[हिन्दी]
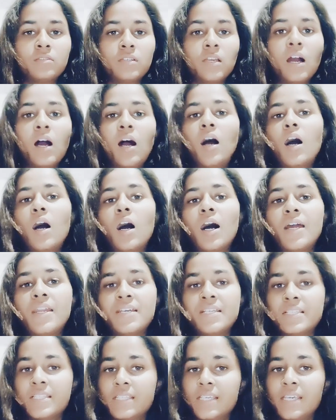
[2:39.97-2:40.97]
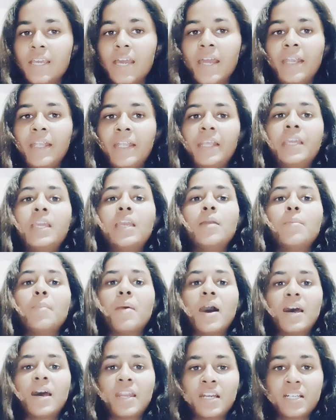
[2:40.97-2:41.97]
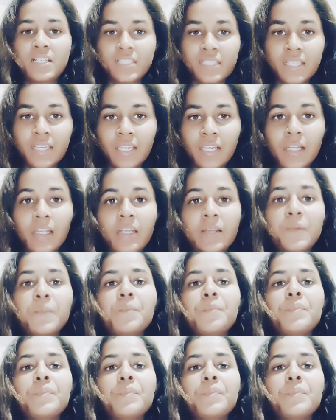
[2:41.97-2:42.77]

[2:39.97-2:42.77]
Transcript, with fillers: या आरएससीआईटी की मारक सीट